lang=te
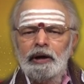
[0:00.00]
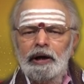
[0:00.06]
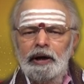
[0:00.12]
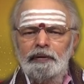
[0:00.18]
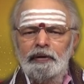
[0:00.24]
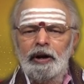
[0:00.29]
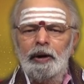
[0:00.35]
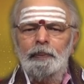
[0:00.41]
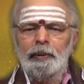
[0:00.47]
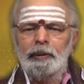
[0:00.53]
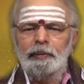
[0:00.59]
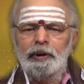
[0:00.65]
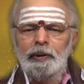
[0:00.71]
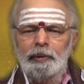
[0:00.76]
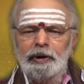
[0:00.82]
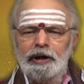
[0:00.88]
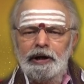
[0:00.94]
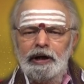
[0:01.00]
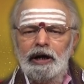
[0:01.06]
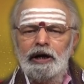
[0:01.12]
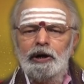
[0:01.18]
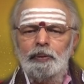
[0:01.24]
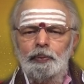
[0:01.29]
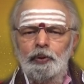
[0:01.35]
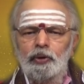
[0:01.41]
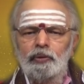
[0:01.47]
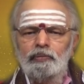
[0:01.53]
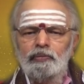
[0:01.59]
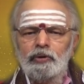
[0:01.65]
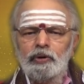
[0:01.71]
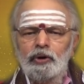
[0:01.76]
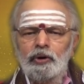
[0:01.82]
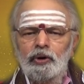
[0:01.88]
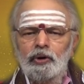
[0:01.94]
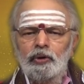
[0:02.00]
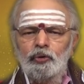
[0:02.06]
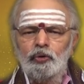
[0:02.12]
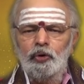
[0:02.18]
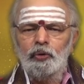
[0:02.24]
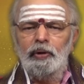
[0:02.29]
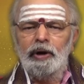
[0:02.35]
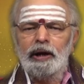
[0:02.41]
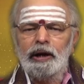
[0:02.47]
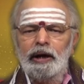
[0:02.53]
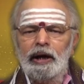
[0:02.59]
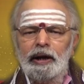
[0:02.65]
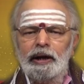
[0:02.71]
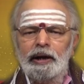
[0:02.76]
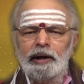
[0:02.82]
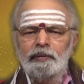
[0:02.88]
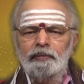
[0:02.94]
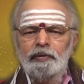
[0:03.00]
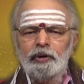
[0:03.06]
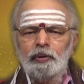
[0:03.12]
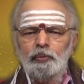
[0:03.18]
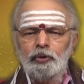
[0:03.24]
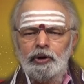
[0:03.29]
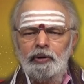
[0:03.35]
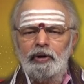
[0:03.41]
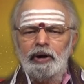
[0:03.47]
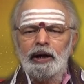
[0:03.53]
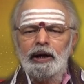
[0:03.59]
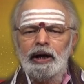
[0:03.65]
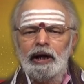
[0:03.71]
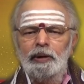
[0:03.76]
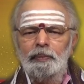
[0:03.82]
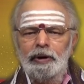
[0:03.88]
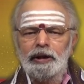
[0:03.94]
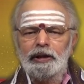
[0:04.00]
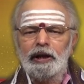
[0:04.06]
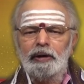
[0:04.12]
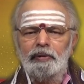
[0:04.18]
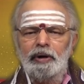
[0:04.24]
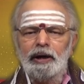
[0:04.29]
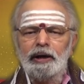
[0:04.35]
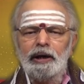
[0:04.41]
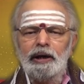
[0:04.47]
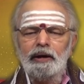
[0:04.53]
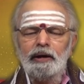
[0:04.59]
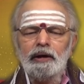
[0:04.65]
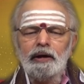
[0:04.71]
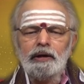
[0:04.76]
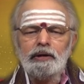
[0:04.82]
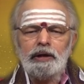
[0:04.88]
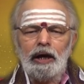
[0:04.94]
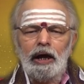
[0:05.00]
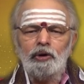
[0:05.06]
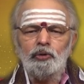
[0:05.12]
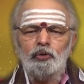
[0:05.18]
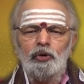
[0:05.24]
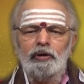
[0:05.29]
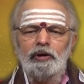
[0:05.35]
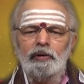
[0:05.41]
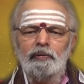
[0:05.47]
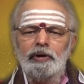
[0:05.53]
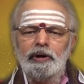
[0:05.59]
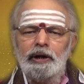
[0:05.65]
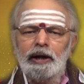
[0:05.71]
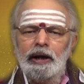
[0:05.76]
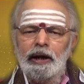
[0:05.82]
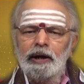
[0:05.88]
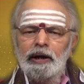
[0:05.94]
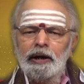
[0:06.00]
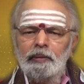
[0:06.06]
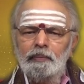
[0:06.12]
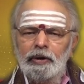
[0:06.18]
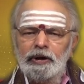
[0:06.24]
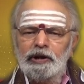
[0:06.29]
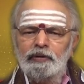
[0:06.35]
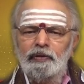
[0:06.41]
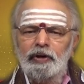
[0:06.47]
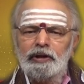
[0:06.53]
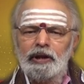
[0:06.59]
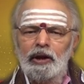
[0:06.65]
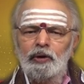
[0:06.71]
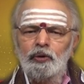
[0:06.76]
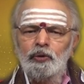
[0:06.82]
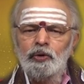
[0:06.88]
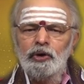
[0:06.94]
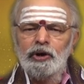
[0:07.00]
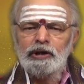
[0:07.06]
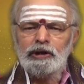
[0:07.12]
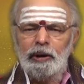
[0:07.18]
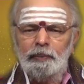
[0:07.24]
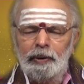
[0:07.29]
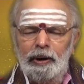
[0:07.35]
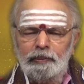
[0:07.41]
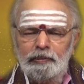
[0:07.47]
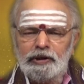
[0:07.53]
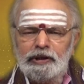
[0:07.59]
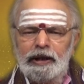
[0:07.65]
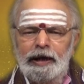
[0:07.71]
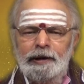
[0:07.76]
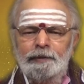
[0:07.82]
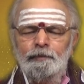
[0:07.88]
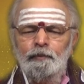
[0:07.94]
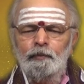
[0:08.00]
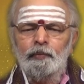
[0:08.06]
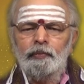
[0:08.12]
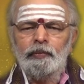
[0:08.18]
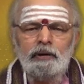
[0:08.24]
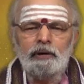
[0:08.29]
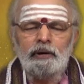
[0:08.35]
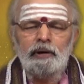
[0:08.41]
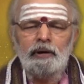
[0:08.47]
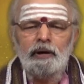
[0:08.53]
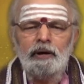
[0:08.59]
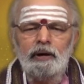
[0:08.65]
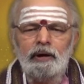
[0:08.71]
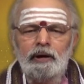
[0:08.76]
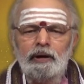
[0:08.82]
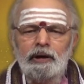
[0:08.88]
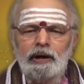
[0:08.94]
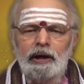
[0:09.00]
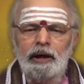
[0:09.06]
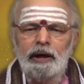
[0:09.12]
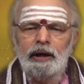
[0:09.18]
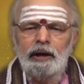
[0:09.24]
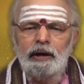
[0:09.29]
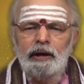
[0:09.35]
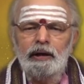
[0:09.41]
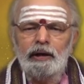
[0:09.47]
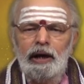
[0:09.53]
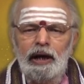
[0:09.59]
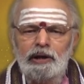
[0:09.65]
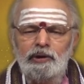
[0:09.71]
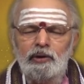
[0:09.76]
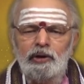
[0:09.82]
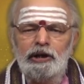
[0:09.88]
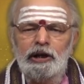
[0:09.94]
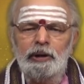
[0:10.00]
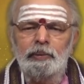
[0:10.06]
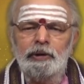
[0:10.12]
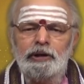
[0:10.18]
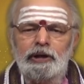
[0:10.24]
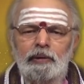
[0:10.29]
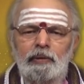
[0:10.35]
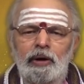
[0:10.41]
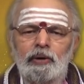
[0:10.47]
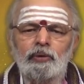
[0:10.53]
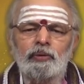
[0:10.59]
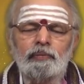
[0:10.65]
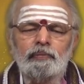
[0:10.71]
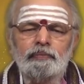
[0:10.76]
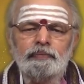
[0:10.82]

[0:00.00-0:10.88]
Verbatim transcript: ఏదైనా పని మీద బయటికి వెళ్ళేటప్పుడు గురువారం కానీ బుధవారం కానీ బయలుదేరి వెళ్ళండి సానుకూలమైనటువంటి మంచి ఫలితాలు సంప్రాప్తిస్తాయి ఈ రాశిలో జన్మించిన వారు